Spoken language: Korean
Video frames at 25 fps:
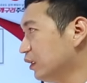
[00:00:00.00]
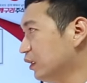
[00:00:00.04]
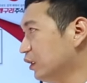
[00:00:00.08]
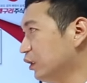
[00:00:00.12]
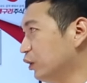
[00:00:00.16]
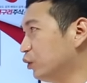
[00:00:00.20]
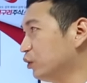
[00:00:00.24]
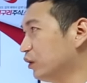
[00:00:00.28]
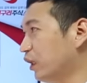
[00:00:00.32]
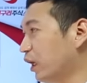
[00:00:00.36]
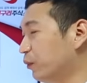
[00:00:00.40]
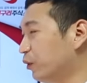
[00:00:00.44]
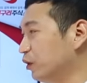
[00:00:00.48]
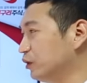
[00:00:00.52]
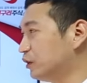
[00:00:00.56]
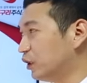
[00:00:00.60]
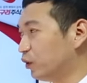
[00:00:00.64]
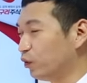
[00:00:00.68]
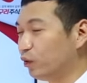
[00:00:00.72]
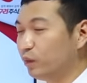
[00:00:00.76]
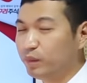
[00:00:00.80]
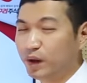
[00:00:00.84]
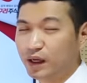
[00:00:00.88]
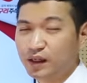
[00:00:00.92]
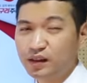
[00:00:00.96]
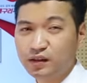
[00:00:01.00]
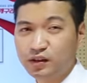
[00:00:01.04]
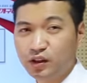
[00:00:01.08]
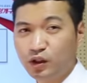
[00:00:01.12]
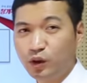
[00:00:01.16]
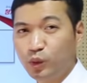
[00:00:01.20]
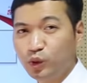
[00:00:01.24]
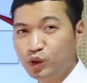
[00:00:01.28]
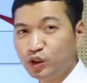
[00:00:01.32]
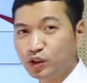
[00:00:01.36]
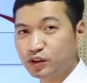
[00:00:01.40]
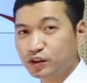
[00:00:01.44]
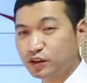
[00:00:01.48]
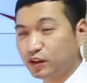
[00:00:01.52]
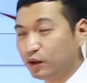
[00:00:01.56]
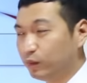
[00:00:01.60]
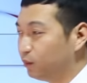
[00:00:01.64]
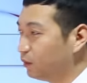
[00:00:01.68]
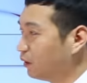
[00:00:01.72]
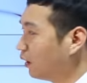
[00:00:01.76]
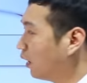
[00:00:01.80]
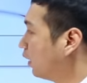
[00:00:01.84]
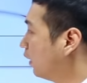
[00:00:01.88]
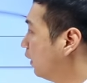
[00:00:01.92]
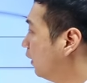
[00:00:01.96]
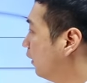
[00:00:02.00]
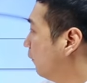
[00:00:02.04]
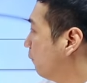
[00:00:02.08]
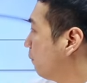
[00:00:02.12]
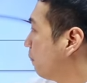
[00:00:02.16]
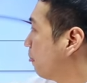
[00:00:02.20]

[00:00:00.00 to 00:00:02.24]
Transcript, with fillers: 그리고 네 번째, 이건 많이 들어보셨을 겁니다.